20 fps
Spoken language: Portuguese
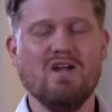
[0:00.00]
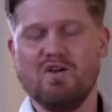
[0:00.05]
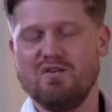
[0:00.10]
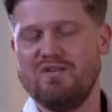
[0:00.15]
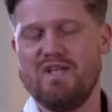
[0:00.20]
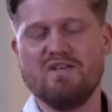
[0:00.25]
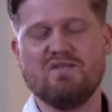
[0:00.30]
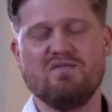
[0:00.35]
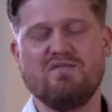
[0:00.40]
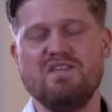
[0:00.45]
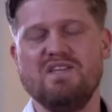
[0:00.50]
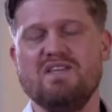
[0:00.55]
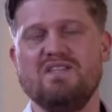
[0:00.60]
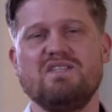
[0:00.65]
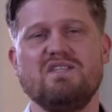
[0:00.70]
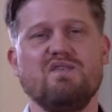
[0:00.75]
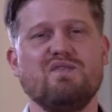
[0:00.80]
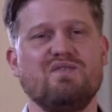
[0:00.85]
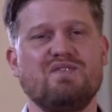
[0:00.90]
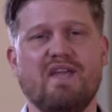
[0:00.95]
O texto
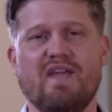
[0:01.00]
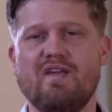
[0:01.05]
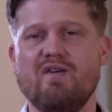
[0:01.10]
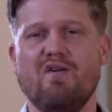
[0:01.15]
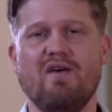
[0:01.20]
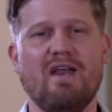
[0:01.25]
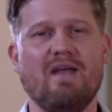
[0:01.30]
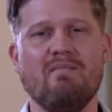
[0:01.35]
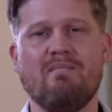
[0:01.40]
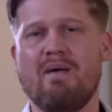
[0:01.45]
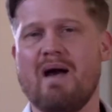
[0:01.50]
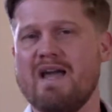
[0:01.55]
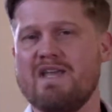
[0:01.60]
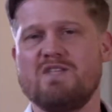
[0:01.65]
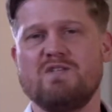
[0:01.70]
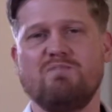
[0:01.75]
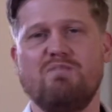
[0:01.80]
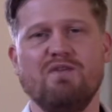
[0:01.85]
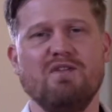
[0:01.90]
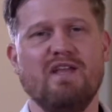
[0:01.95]
diz que o Senhor é
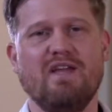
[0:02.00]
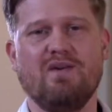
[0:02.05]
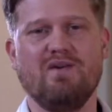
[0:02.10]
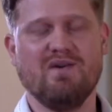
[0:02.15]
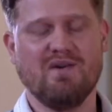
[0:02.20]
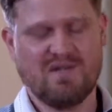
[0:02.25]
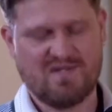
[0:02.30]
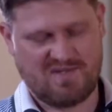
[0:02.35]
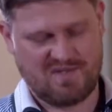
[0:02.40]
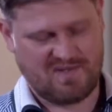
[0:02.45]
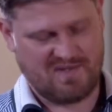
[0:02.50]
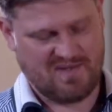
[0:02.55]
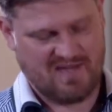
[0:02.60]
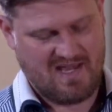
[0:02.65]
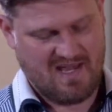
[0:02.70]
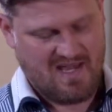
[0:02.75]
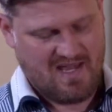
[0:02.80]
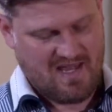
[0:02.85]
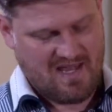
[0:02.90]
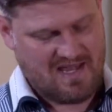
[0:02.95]
mais poderoso,
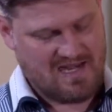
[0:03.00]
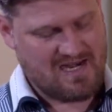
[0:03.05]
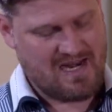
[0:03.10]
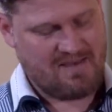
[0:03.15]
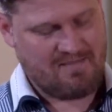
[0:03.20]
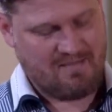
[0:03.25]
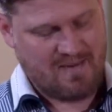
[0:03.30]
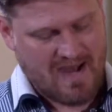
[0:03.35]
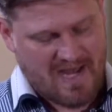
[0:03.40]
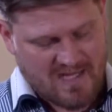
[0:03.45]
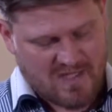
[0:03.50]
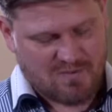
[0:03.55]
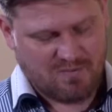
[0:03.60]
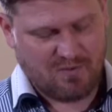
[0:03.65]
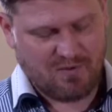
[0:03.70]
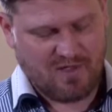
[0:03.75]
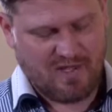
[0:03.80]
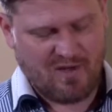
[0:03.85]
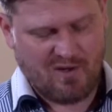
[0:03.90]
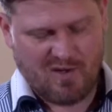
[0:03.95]
Ele é mais
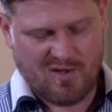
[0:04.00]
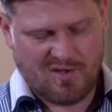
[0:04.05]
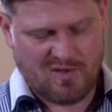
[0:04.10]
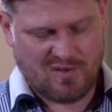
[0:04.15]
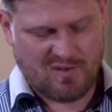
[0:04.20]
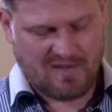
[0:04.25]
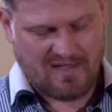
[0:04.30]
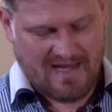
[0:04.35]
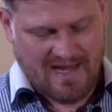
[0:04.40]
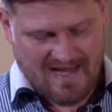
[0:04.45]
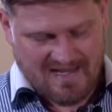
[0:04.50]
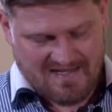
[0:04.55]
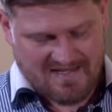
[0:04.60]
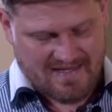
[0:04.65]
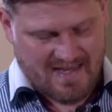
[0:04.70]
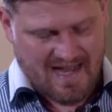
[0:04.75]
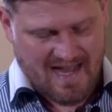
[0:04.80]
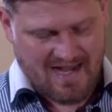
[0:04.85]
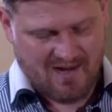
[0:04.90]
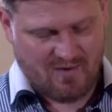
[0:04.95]
poderoso que
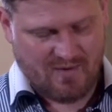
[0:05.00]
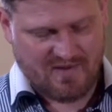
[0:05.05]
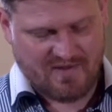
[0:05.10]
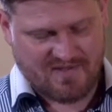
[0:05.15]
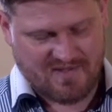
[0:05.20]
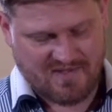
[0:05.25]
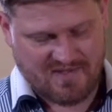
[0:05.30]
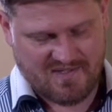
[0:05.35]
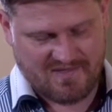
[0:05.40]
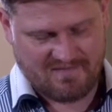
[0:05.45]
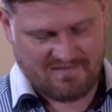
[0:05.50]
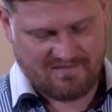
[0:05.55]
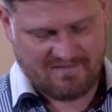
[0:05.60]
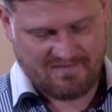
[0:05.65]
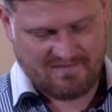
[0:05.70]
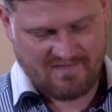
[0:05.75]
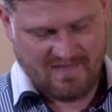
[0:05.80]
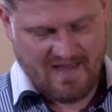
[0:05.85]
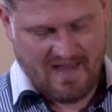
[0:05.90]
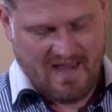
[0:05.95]
as águas,
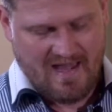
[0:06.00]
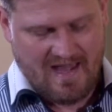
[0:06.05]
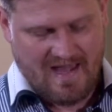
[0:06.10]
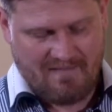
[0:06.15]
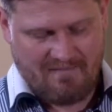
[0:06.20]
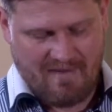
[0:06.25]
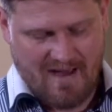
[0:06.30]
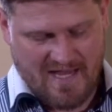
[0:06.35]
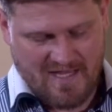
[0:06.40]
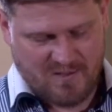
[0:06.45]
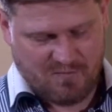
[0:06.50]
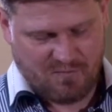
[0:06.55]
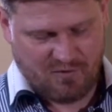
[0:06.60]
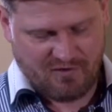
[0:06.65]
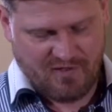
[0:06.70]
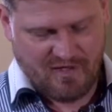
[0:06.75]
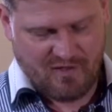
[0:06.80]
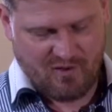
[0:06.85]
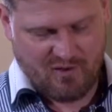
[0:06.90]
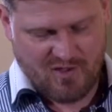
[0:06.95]
é mais
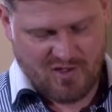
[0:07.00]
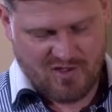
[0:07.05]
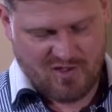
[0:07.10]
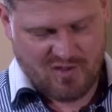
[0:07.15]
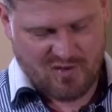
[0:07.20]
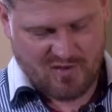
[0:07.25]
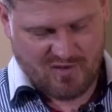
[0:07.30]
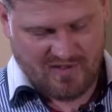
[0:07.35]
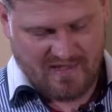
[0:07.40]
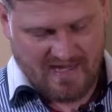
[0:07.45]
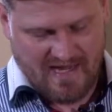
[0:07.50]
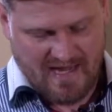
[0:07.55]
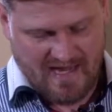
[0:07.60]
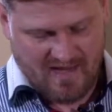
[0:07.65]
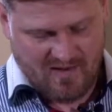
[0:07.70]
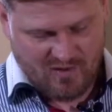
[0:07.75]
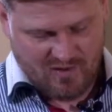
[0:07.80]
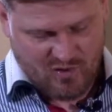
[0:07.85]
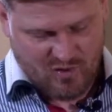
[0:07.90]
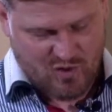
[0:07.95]
poderoso que,
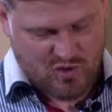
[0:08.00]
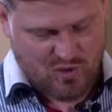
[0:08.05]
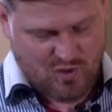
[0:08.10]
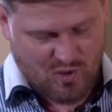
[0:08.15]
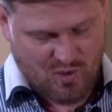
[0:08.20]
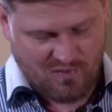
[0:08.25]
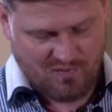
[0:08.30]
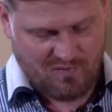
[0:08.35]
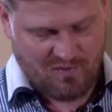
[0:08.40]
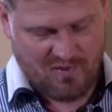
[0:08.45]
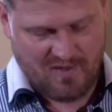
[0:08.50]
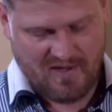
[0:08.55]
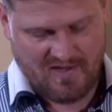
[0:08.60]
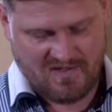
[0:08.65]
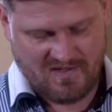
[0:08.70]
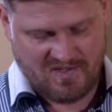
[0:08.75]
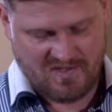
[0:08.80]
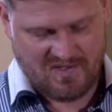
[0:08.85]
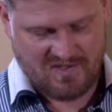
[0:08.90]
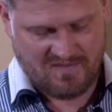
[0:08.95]
a, que os
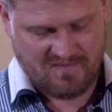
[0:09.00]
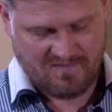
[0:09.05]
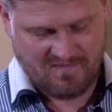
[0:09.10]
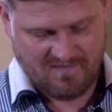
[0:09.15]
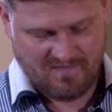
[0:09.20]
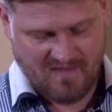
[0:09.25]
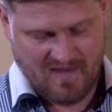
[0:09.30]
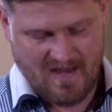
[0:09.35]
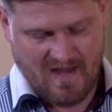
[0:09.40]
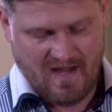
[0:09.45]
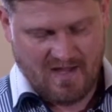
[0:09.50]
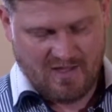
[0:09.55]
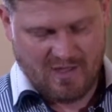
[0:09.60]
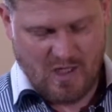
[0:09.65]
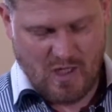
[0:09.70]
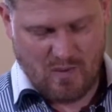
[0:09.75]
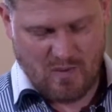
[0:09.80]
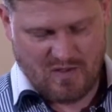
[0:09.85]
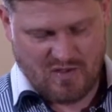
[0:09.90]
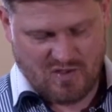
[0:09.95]
trovões,
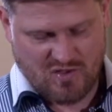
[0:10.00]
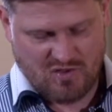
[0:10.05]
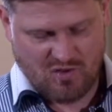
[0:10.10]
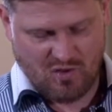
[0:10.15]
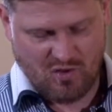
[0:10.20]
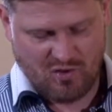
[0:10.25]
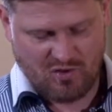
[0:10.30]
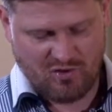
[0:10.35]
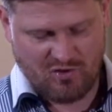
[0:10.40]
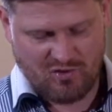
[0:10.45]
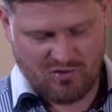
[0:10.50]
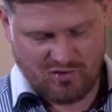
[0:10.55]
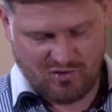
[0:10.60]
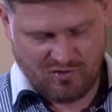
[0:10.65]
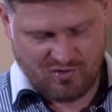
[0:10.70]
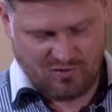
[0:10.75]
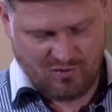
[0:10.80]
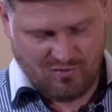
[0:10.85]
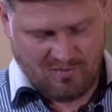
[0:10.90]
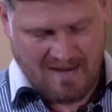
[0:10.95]
que o
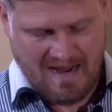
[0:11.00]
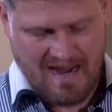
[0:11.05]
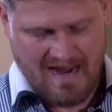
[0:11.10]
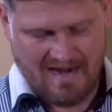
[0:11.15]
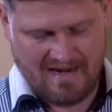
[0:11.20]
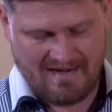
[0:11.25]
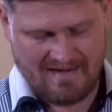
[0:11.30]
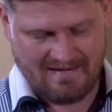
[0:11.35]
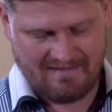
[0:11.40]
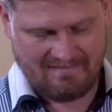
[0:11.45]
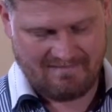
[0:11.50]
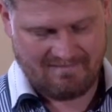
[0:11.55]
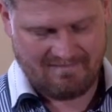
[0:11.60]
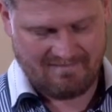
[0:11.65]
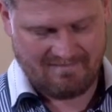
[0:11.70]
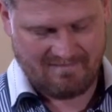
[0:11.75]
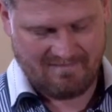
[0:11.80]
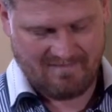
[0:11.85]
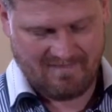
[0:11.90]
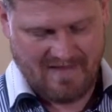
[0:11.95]
estrondo do
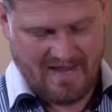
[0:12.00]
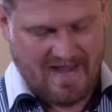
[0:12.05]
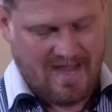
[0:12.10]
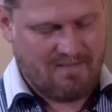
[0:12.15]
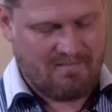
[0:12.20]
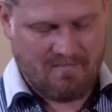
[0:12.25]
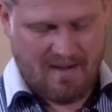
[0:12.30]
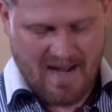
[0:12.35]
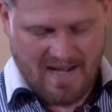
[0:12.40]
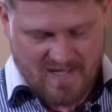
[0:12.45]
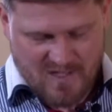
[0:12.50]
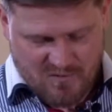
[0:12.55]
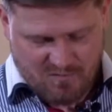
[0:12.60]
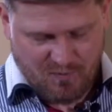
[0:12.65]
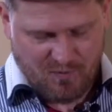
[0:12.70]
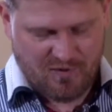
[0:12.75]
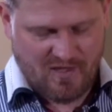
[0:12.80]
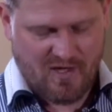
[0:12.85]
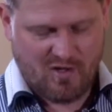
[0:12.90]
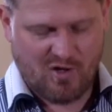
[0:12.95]
mar, mais
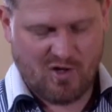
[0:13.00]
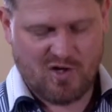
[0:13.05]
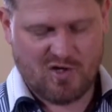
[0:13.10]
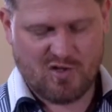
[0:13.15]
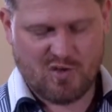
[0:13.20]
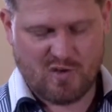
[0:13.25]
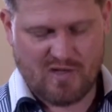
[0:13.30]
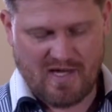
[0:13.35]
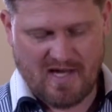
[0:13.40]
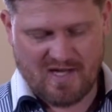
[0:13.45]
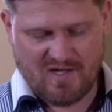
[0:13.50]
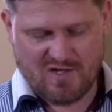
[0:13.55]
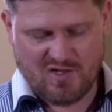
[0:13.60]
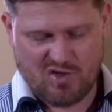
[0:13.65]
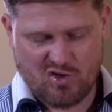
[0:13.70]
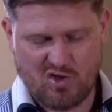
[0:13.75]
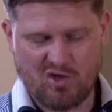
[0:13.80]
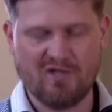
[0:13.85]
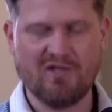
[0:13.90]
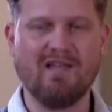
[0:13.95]
poderoso que
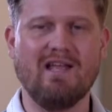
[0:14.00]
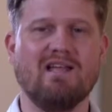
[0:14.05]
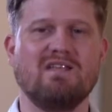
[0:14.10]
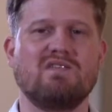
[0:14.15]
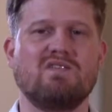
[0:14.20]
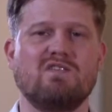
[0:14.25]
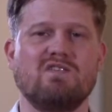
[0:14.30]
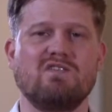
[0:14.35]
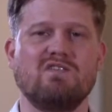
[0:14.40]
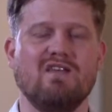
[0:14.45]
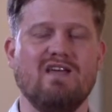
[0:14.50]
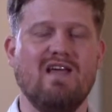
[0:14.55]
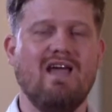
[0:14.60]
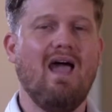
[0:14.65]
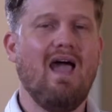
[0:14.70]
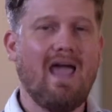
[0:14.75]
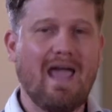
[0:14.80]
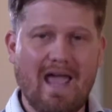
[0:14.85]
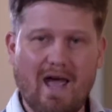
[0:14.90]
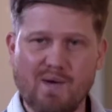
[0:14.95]
as ondas
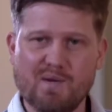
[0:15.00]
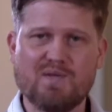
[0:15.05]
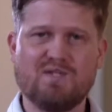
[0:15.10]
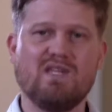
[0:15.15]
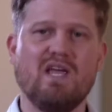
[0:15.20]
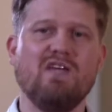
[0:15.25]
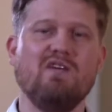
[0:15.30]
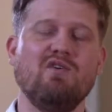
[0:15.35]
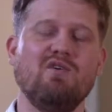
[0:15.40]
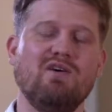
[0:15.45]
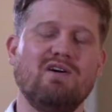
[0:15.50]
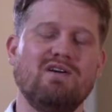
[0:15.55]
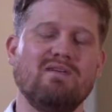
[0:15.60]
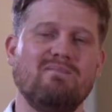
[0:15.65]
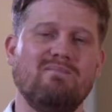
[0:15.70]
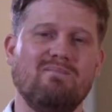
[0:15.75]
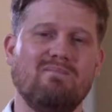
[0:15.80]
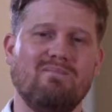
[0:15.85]
é o Senhor.